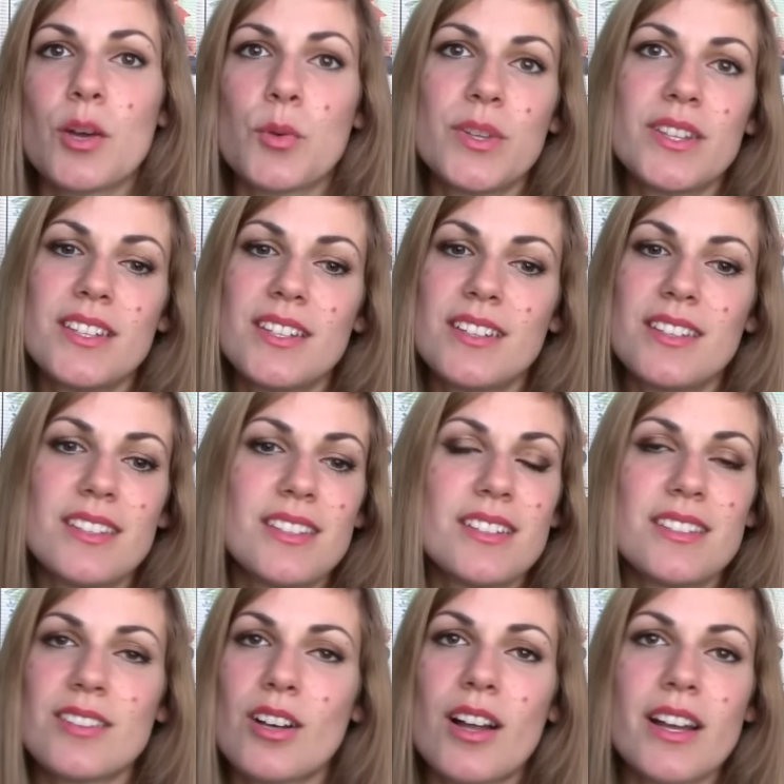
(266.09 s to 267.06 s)

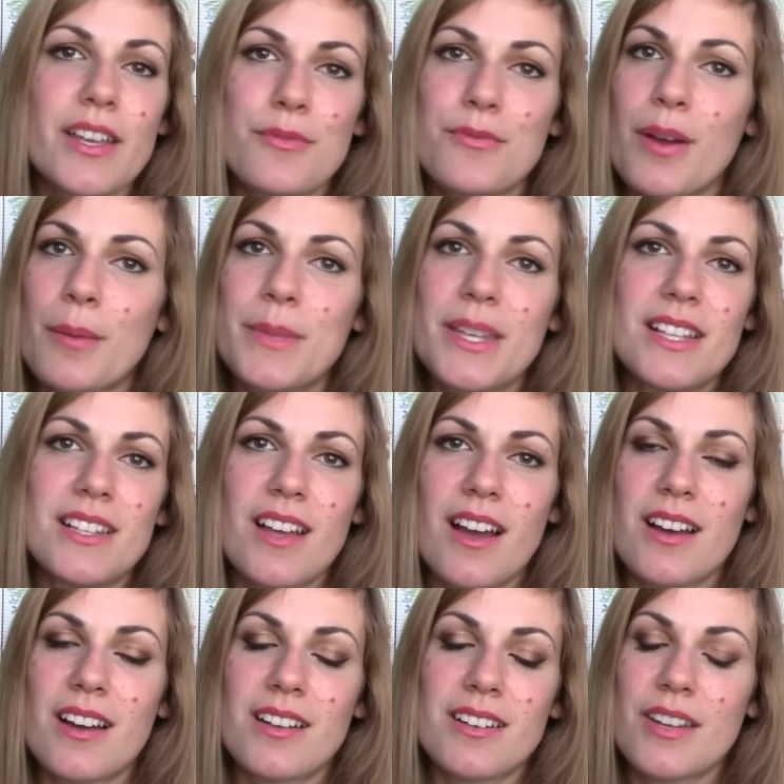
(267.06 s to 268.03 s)
quindi anche in
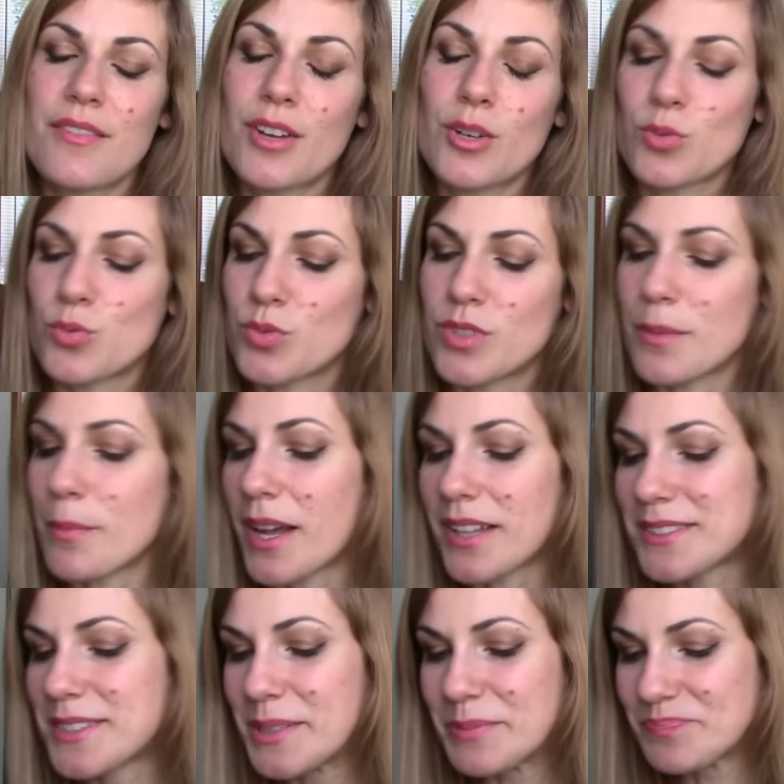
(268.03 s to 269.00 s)
famiglia ne vanno tutti
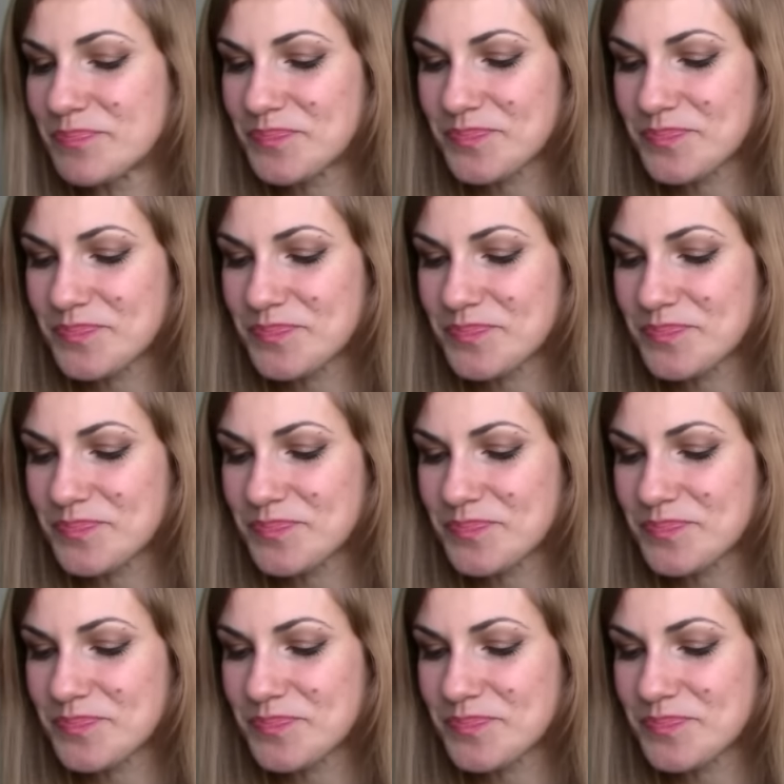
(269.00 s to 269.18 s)
matti.